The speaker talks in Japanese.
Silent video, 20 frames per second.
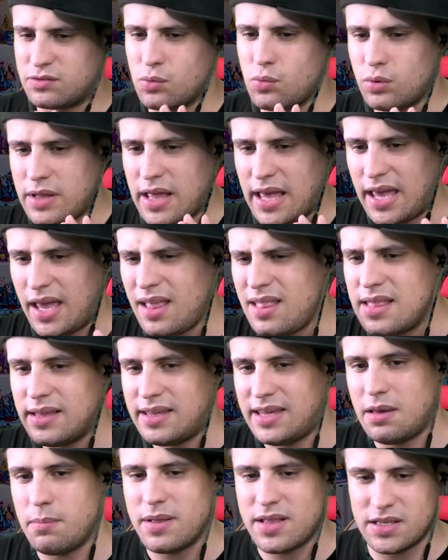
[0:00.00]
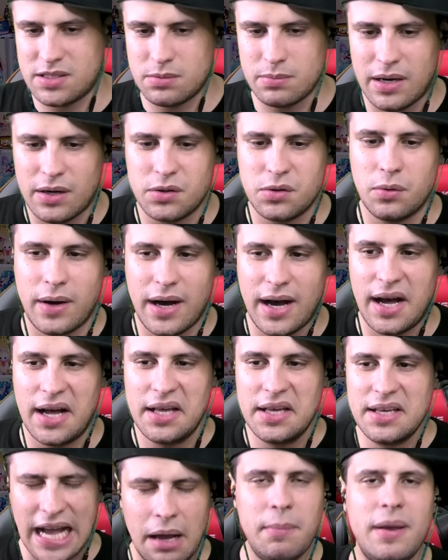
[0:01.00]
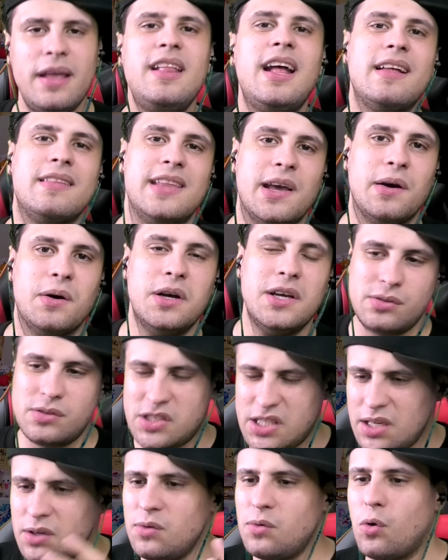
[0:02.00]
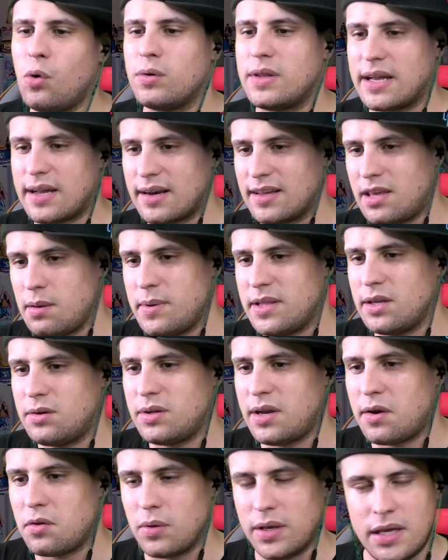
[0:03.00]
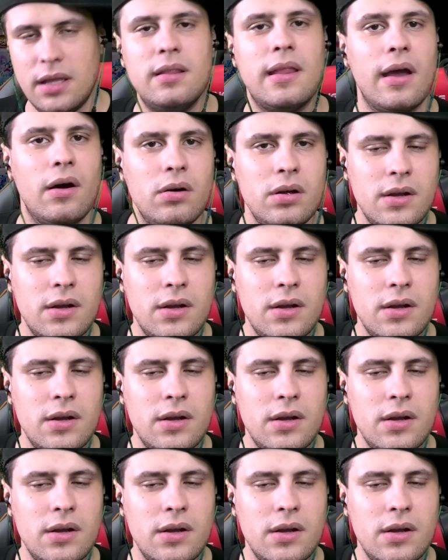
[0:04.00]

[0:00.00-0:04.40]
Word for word: あそこで変に決めてしまうのはダメなんだよ。主人公だから決めてくれるのはいいんだ